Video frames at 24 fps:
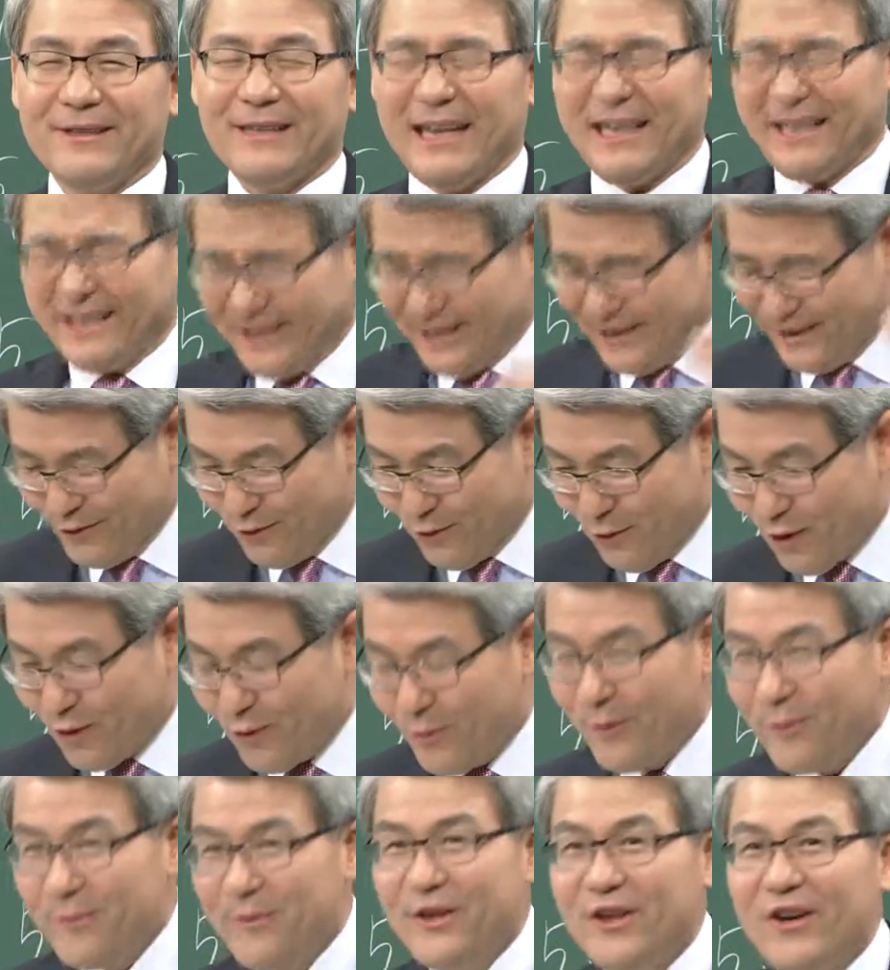다시
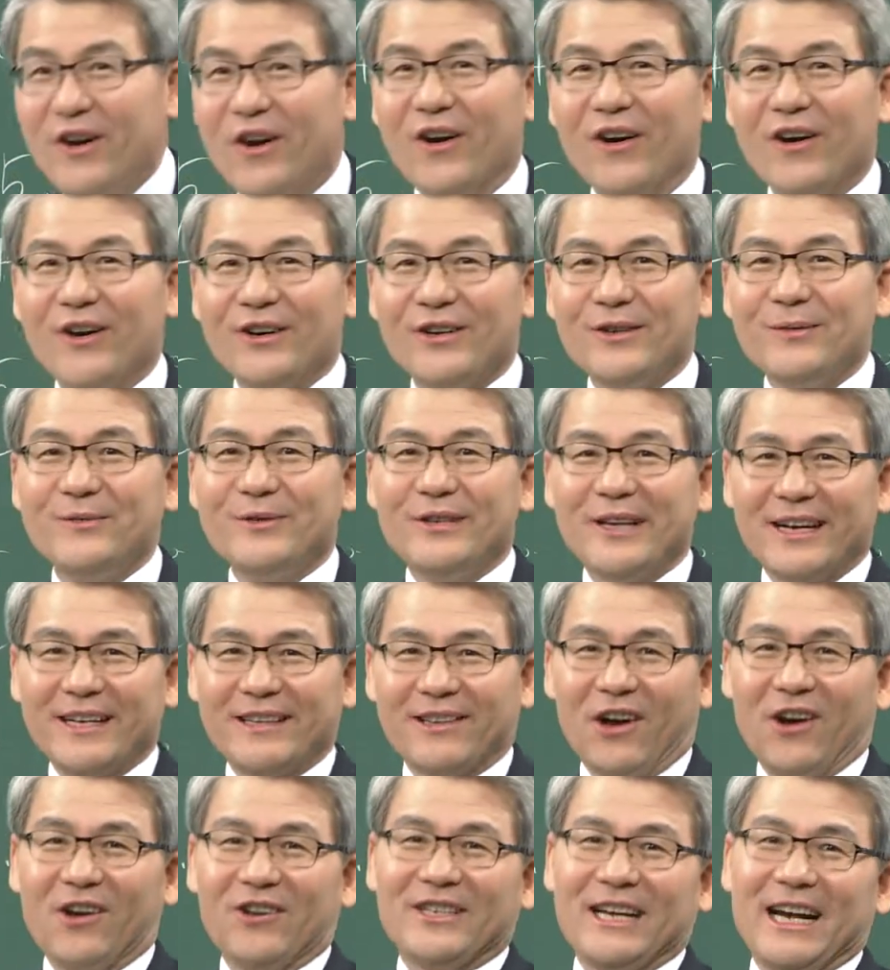기도하고 보면요. 그 문제가
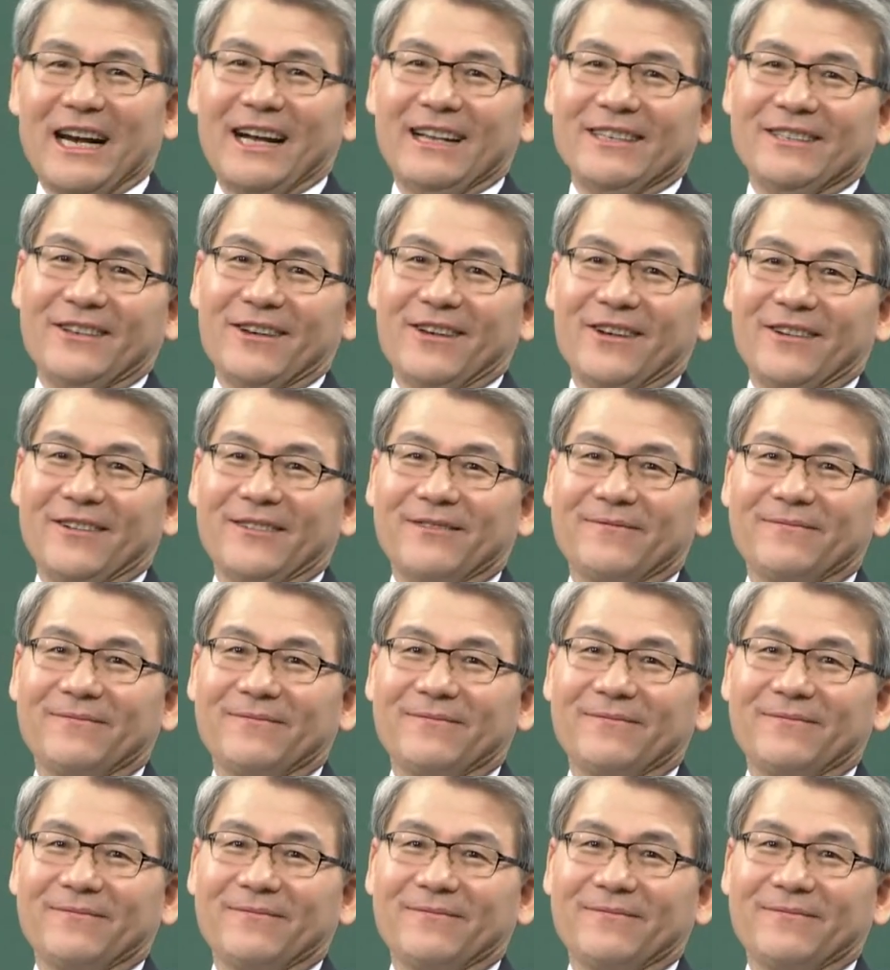더 작아져요.